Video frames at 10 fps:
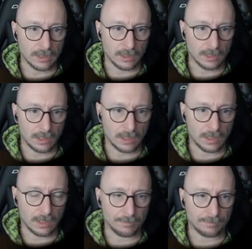
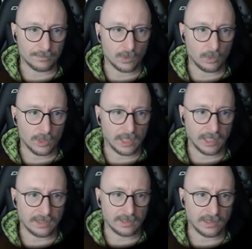Um, okay, der
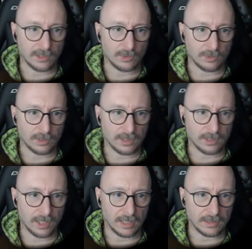Rest ist ja nicht so
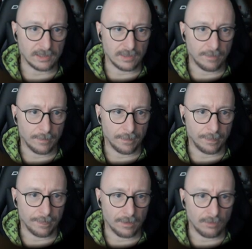interessant.
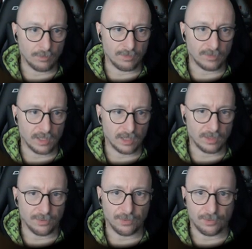Refill Hunger
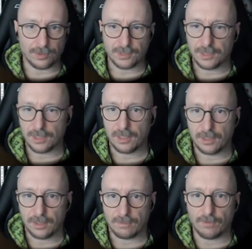and Thirst.
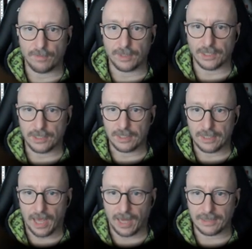Wollen wir nicht.
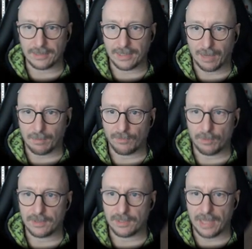Alles klar, wir wollen
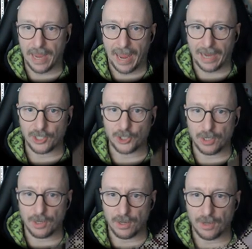ein bisschen
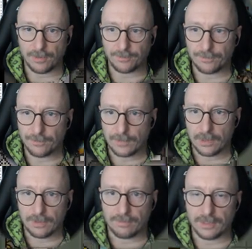Action.
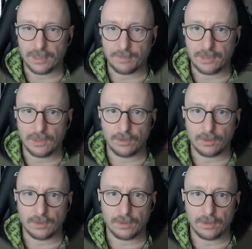Was gibt's hier
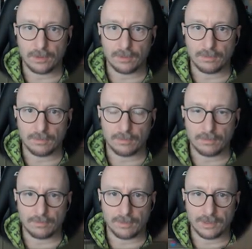noch?
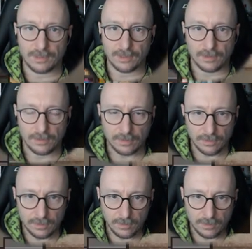Was ist das denn?
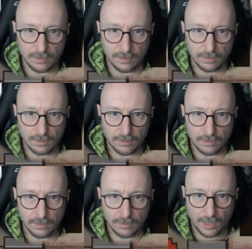
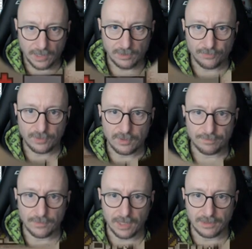Ah, da hat eine Frise.
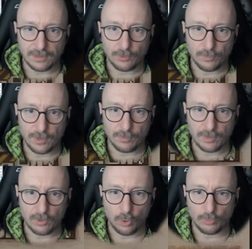Also die Typen sehen ein
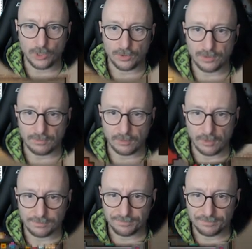bisschen komisch aus irgendwie, oder?